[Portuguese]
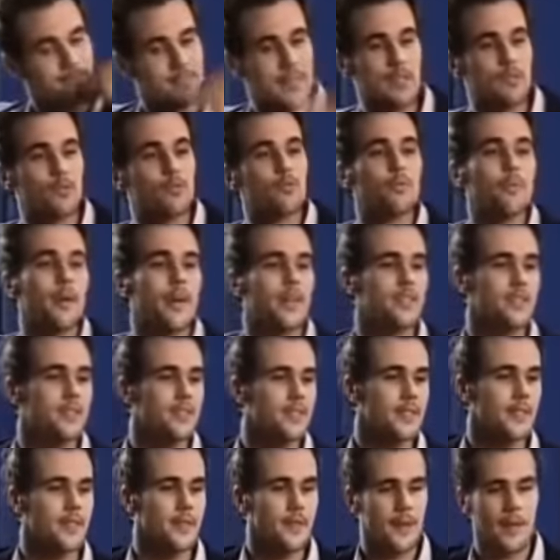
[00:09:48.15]
Tá tudo bem,
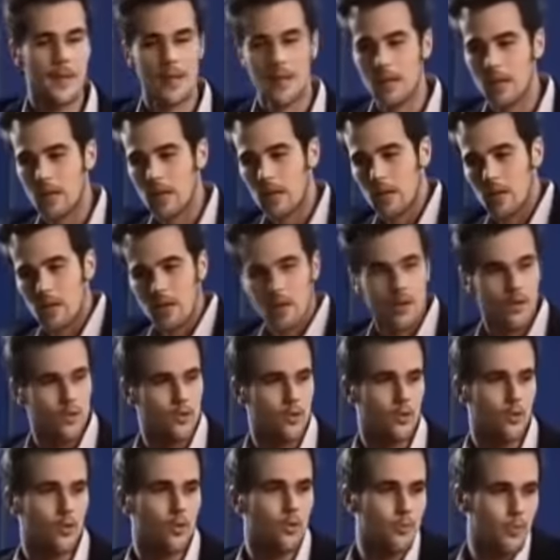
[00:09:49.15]
sim. Eu
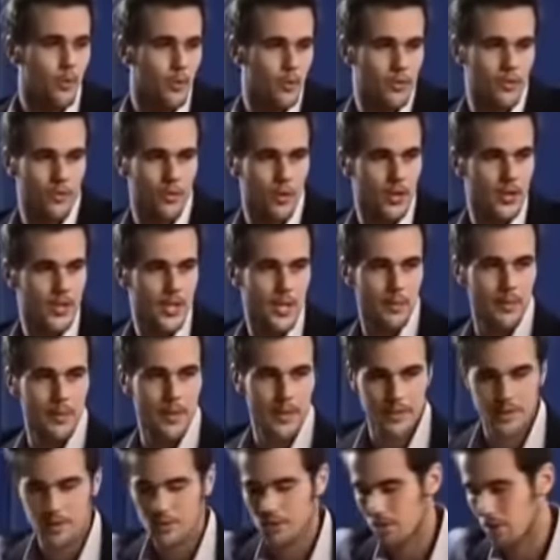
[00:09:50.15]
só tô com um pouco de dor de
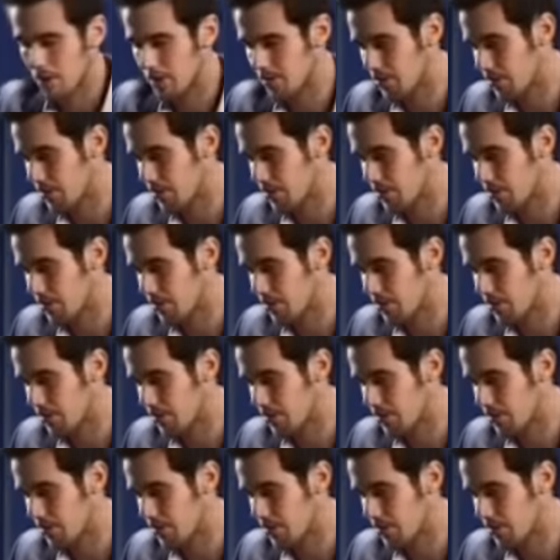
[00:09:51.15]
cabeça, só